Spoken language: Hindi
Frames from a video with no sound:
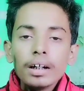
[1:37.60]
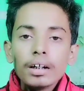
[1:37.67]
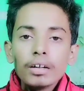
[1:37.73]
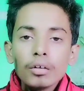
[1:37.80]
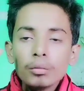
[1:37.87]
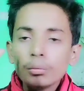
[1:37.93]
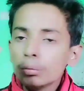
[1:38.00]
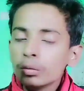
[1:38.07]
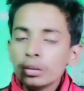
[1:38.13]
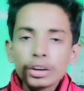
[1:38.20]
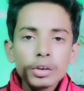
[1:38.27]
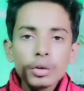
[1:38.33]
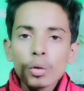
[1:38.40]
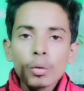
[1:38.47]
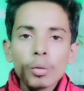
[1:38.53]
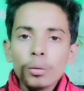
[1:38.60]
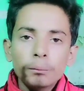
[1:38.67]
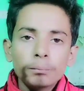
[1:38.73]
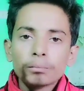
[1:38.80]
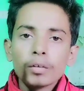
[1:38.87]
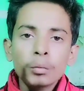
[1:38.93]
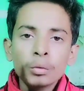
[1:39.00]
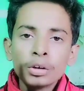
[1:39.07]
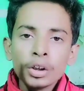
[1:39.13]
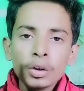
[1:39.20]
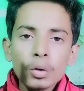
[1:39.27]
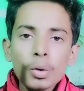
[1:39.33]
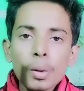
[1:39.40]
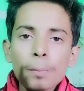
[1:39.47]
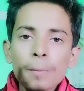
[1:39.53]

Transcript: उन तीनों को उन तीनों कॉपी